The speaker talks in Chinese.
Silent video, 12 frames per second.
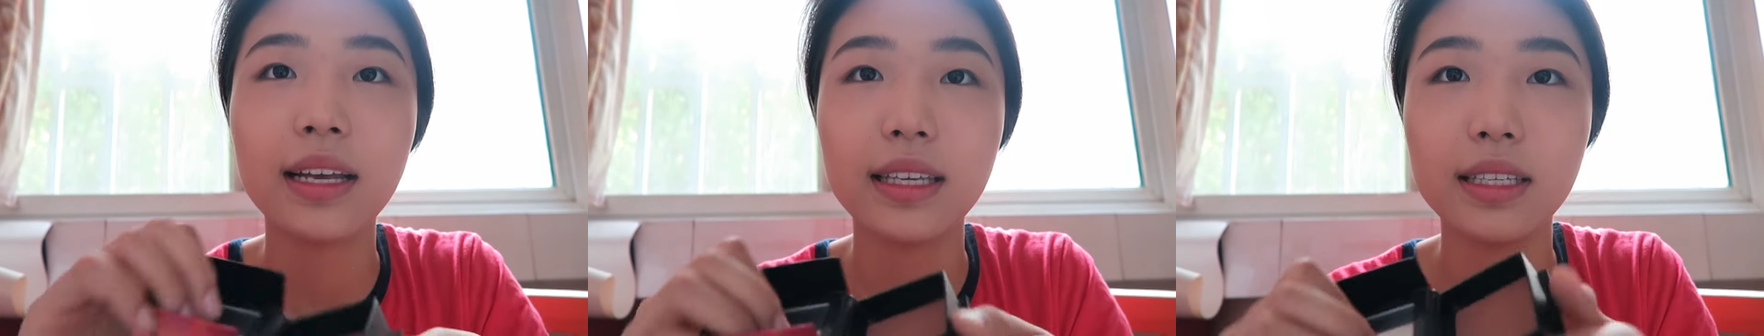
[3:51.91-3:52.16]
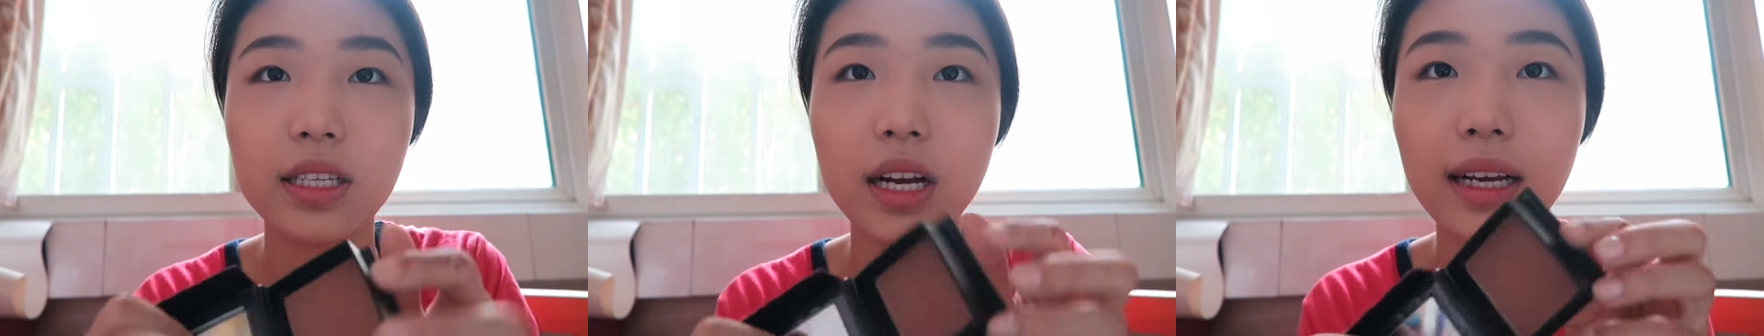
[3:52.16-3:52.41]

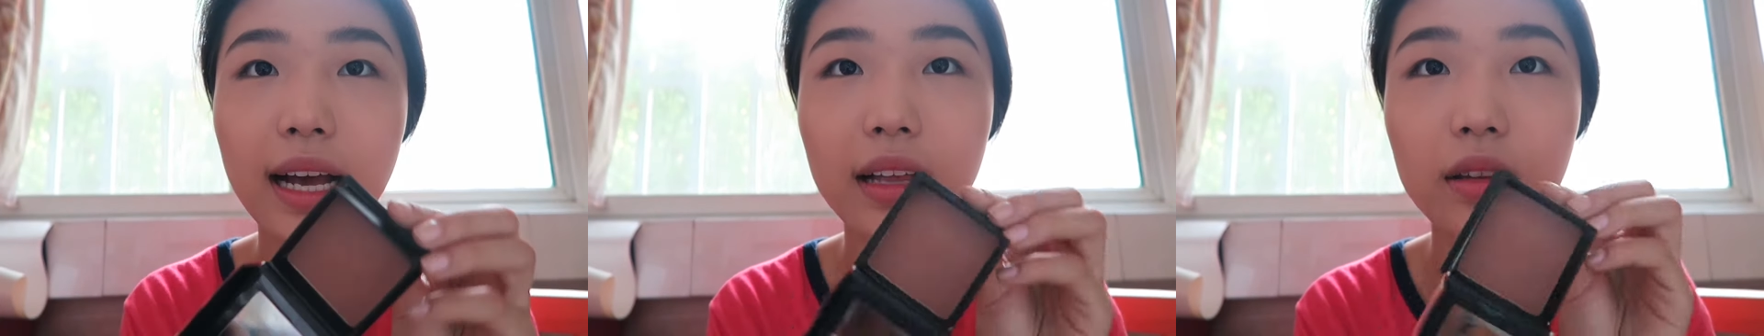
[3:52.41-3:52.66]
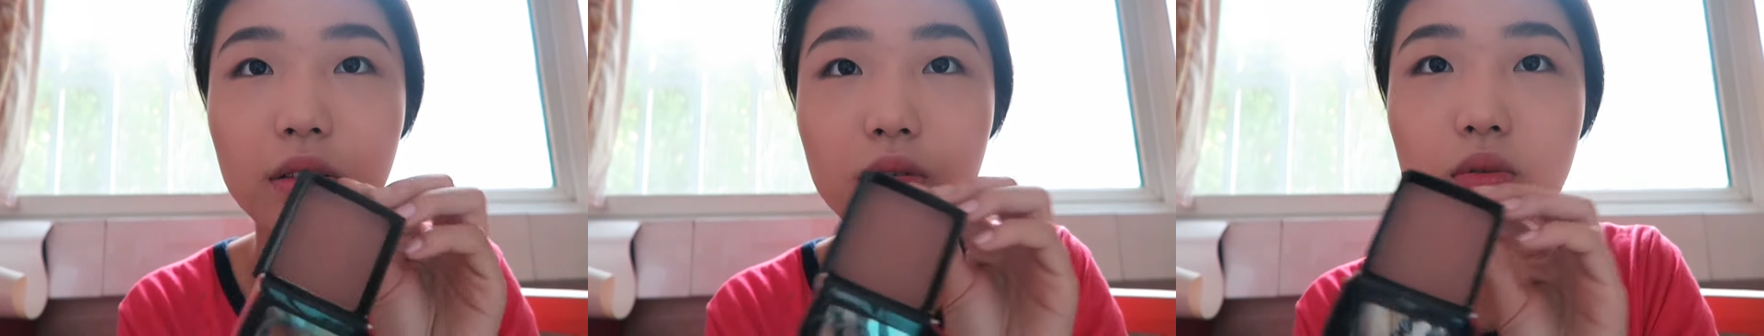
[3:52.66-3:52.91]
你这样看
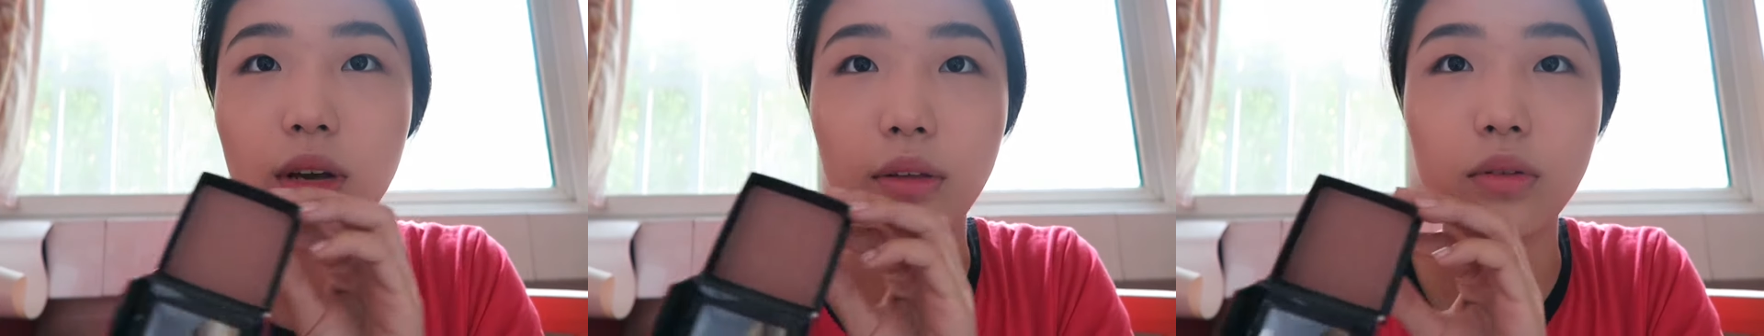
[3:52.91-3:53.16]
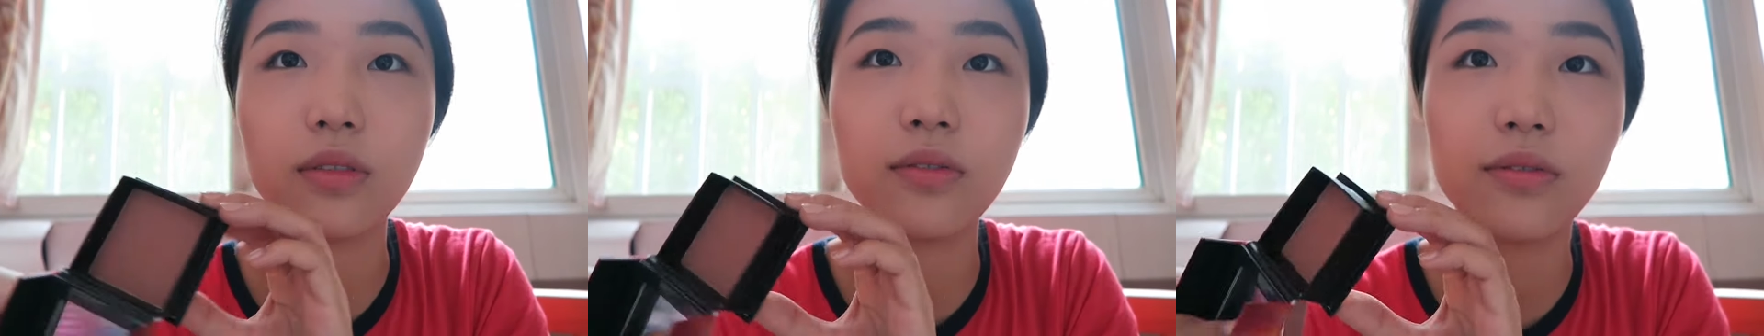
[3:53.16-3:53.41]
就感
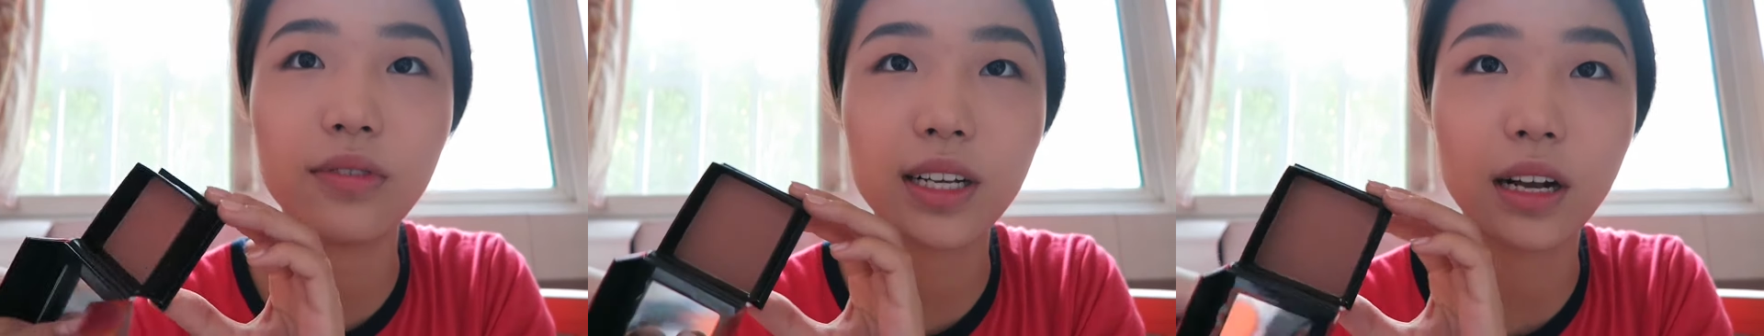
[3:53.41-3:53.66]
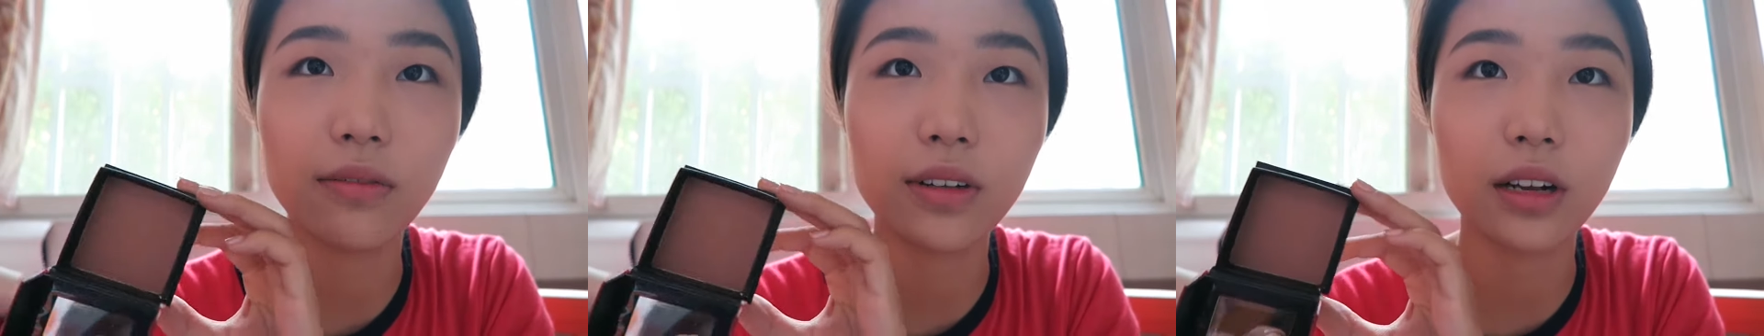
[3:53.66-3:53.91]
觉非
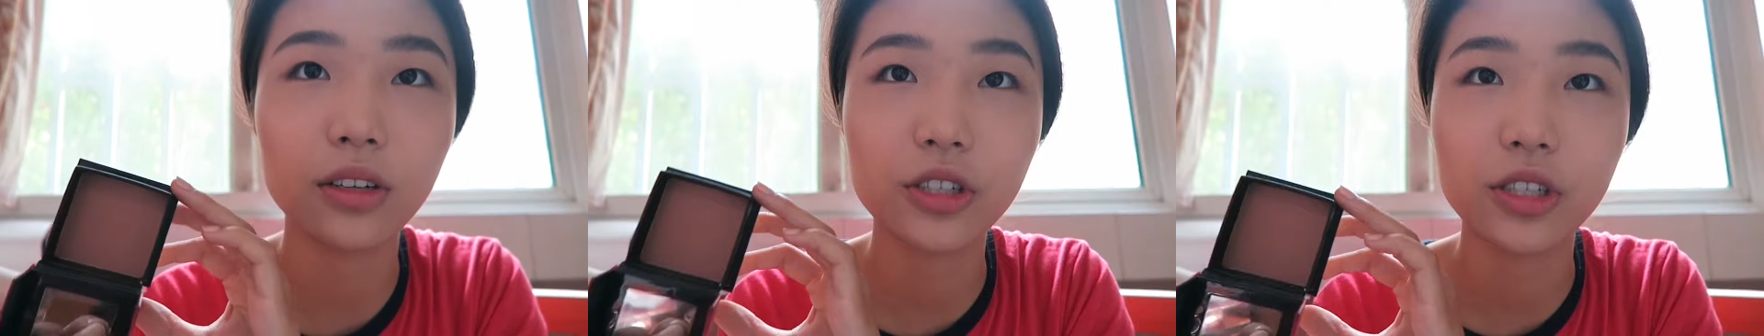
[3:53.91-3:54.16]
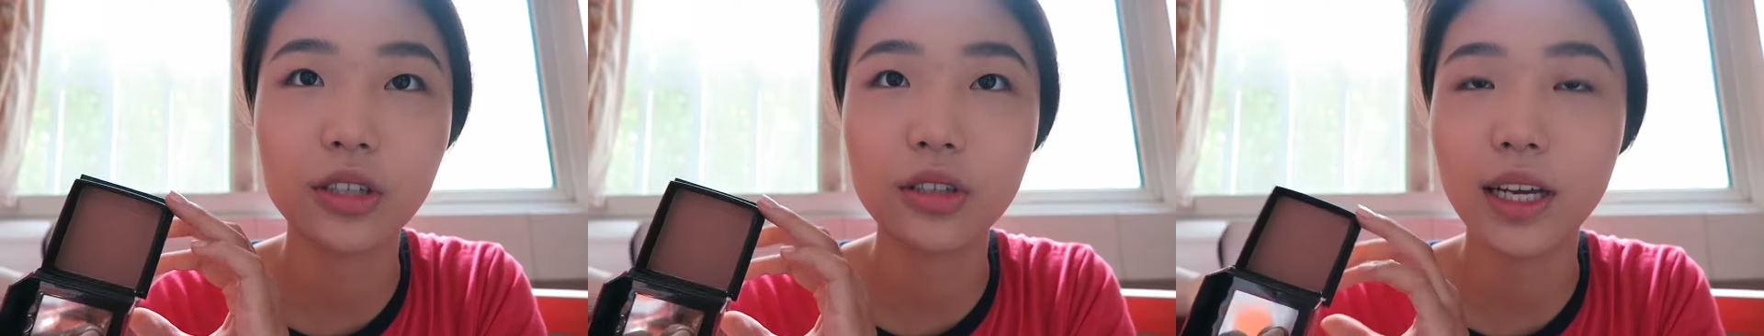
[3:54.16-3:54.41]
常
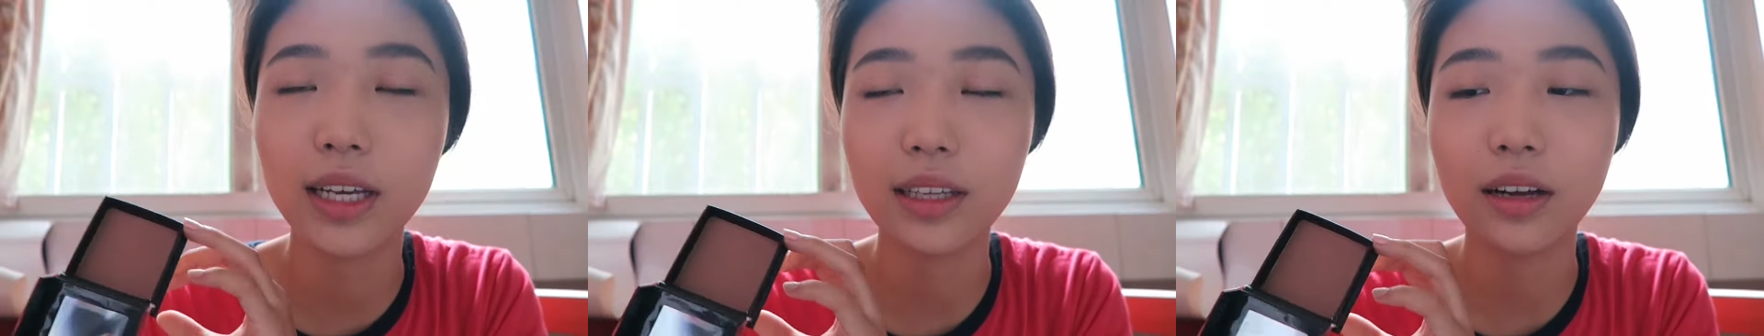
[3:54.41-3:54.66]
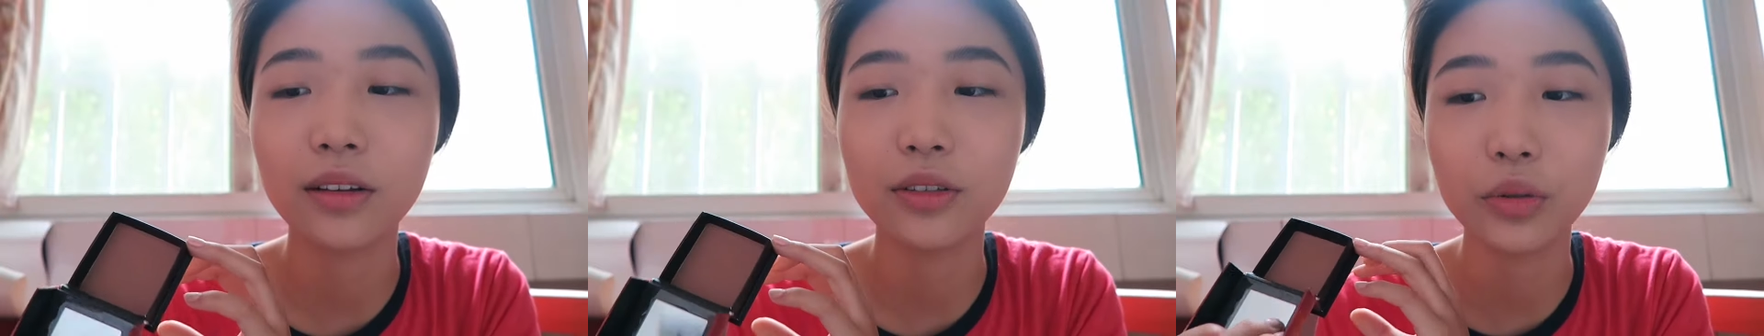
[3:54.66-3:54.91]
深，可以
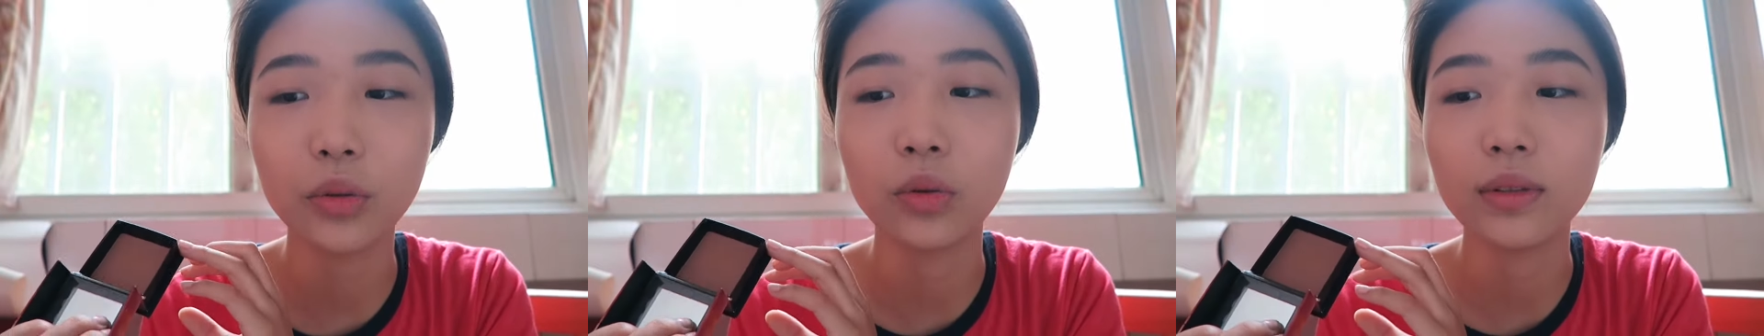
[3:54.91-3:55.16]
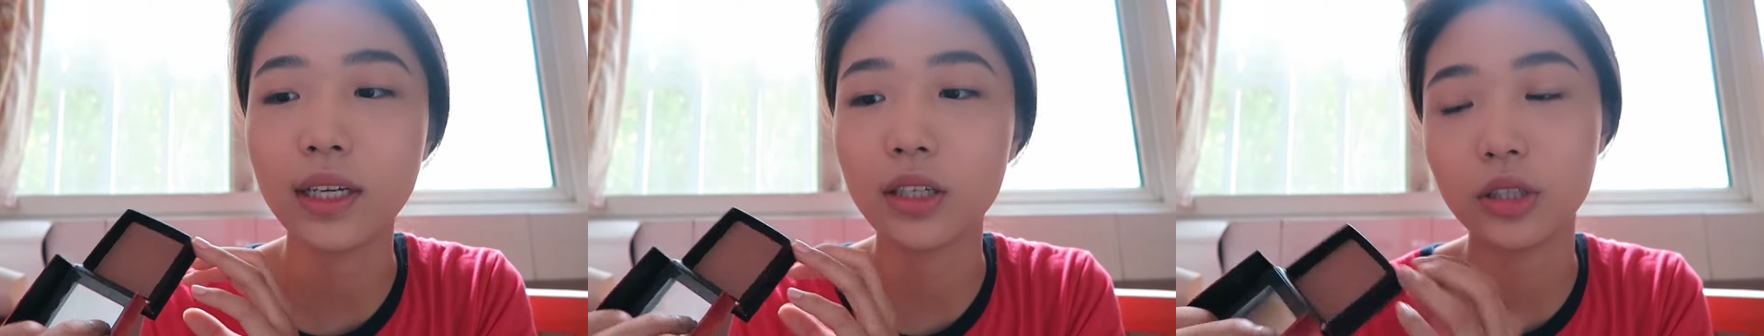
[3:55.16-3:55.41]
当修容，
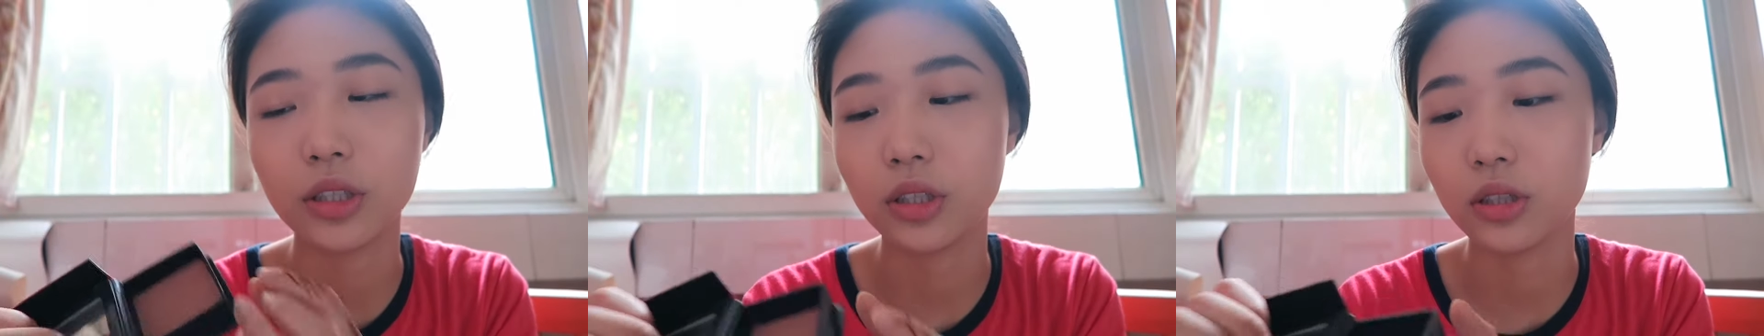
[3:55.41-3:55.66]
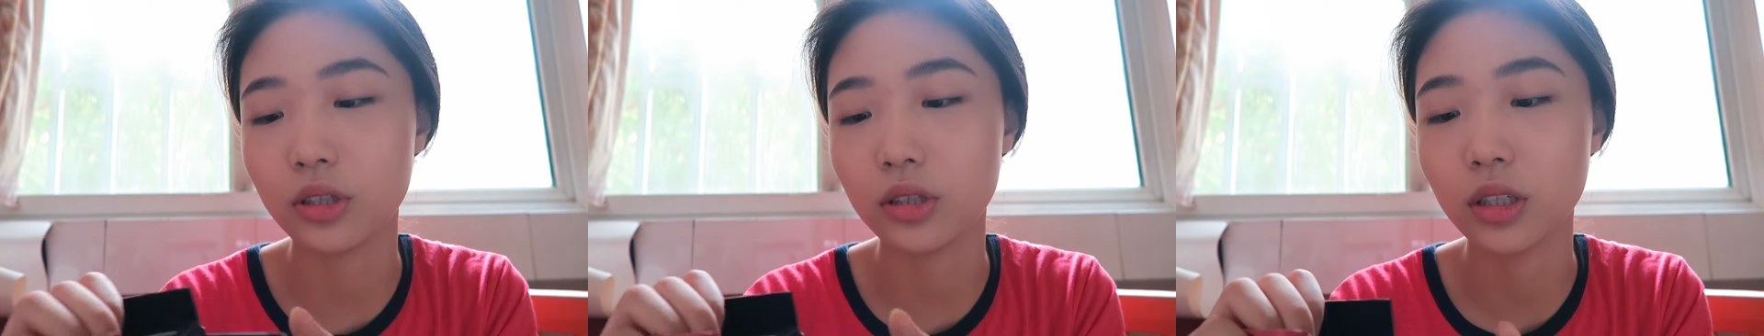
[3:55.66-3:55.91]
但是其
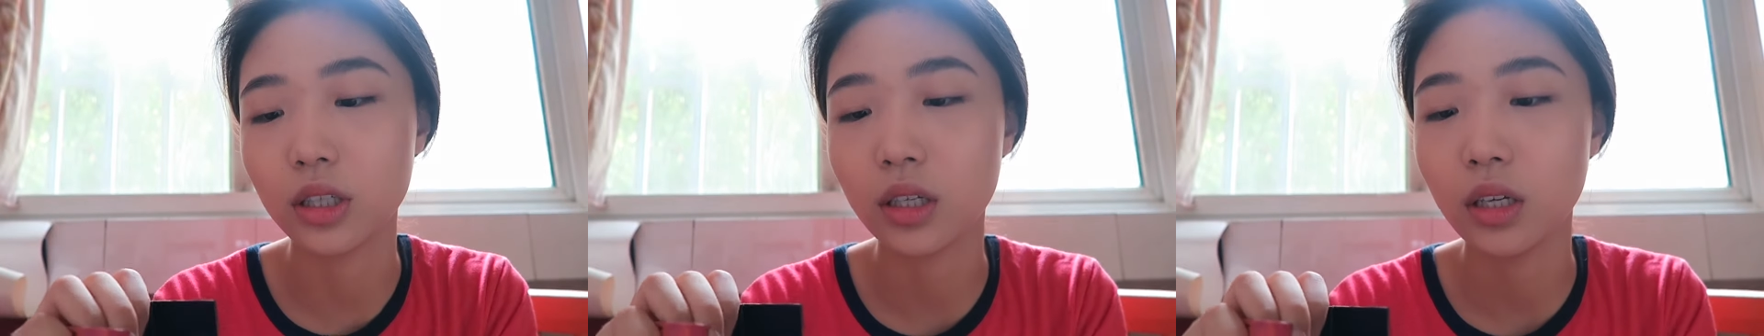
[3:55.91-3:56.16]
实